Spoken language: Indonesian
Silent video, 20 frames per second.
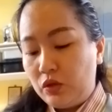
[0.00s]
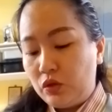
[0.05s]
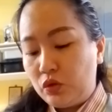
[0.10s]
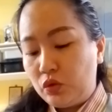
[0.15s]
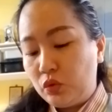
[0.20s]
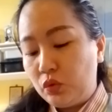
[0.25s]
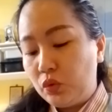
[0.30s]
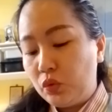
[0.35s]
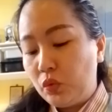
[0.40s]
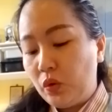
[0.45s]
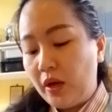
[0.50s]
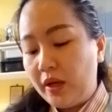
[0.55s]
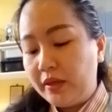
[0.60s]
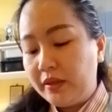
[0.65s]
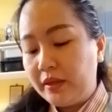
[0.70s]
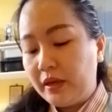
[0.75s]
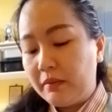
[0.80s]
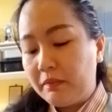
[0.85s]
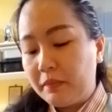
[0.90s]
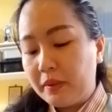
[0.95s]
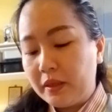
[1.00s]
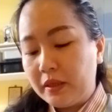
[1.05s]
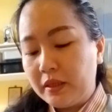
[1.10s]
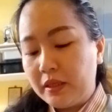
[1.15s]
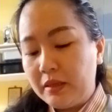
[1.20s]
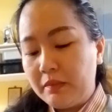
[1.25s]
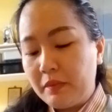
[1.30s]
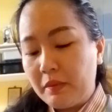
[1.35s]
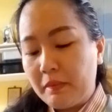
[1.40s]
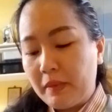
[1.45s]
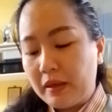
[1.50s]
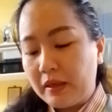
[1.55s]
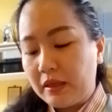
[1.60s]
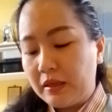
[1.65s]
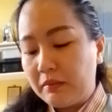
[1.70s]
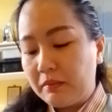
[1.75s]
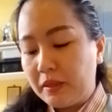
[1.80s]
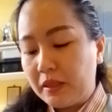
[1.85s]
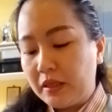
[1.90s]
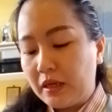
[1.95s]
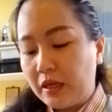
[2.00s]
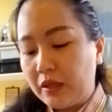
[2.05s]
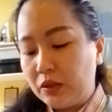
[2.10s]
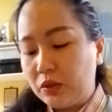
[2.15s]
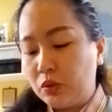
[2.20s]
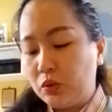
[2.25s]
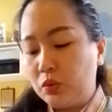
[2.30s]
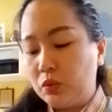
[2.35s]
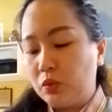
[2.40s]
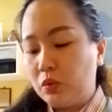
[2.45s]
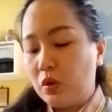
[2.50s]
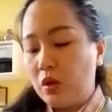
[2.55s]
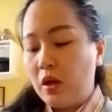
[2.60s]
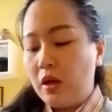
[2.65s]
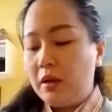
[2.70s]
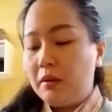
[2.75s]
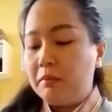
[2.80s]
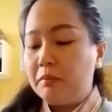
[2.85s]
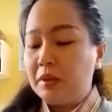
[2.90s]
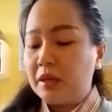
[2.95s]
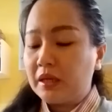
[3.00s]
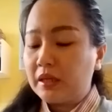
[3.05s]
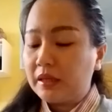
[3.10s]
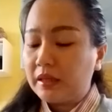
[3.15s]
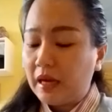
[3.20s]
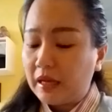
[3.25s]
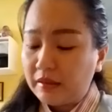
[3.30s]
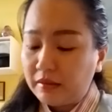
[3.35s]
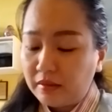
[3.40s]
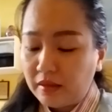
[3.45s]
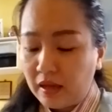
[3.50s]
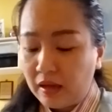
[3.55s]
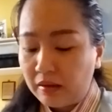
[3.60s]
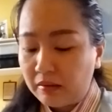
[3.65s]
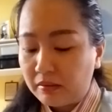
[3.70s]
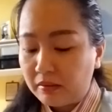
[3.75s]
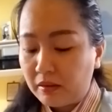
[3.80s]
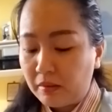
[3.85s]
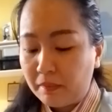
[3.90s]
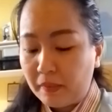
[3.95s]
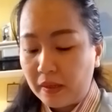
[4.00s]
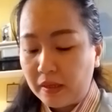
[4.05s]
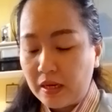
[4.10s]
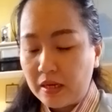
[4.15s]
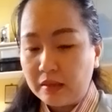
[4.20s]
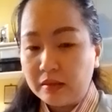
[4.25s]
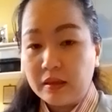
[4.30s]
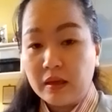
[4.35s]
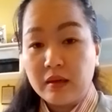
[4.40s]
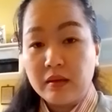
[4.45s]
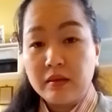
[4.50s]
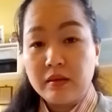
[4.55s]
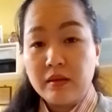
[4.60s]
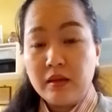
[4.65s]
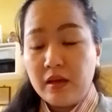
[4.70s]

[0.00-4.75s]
Suruhan yang pergi memanggil Mika itu berkata kepadanya,